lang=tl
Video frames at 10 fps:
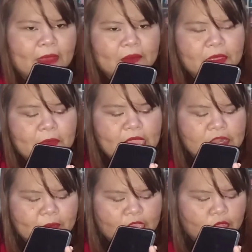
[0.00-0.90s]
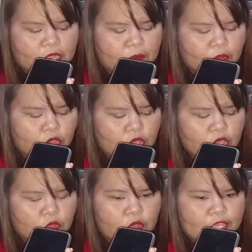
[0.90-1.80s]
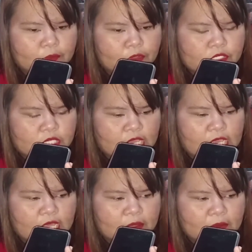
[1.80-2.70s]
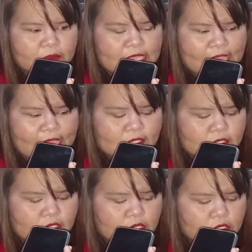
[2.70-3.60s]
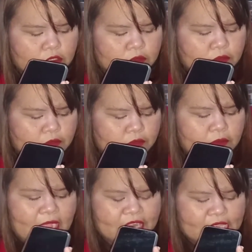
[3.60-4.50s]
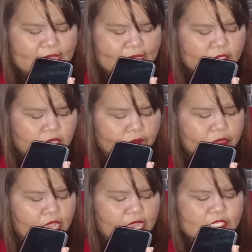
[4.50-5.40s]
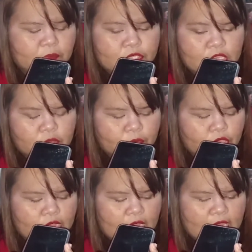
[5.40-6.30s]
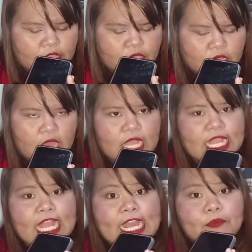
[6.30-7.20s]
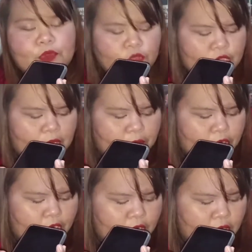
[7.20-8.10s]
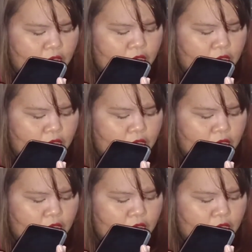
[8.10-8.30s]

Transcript: Ma'am, i-verify ko lang po kung kayo po si Tess. Marites. Kasi po dito po yung naka, uh, nakalagay po yung number.